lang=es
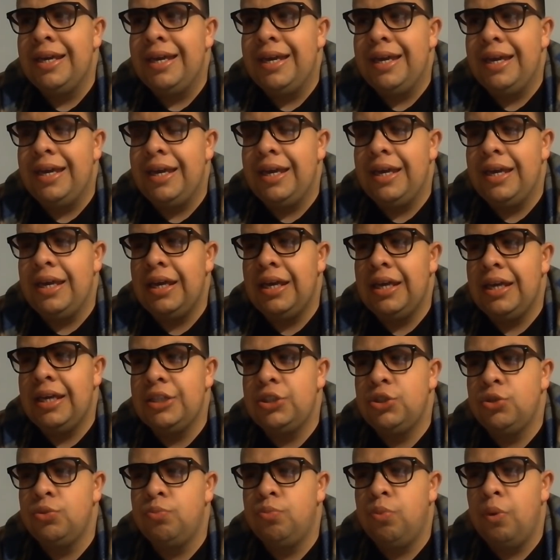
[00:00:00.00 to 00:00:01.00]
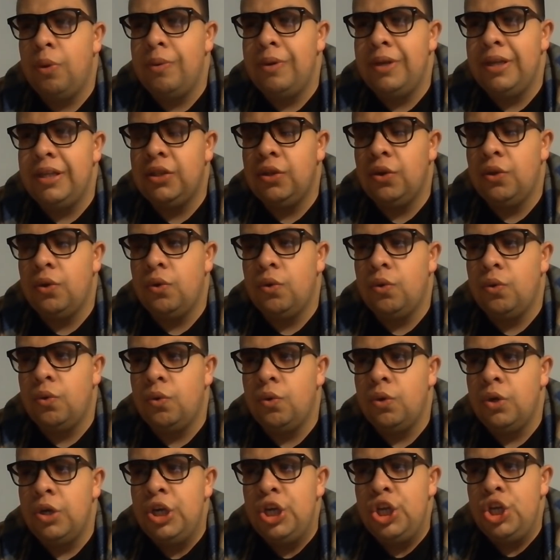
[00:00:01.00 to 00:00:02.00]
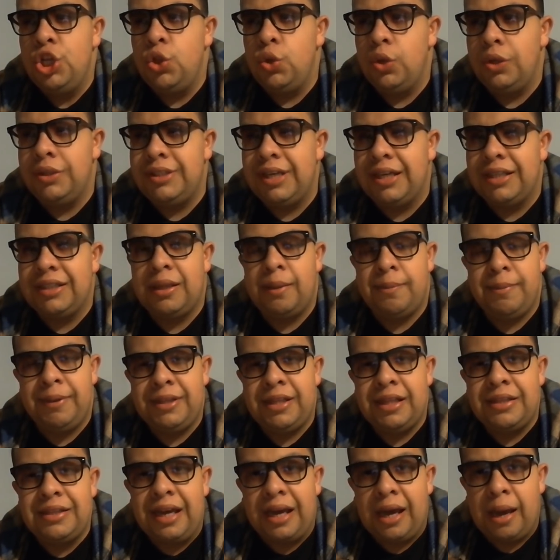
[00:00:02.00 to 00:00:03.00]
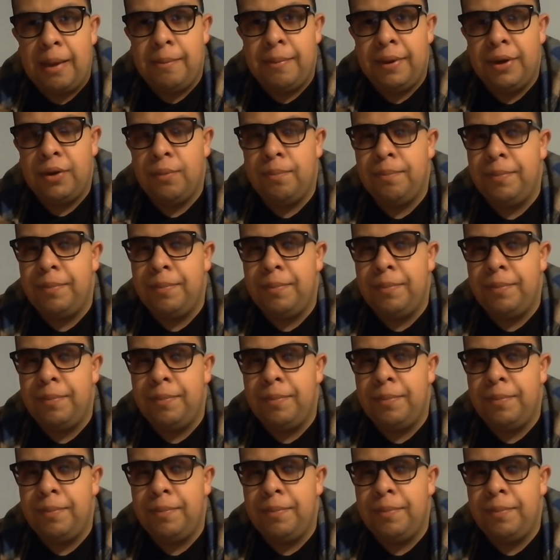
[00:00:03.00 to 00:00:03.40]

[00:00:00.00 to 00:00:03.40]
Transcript: Eh, es un pueblito, no exactamente Tacámbaro,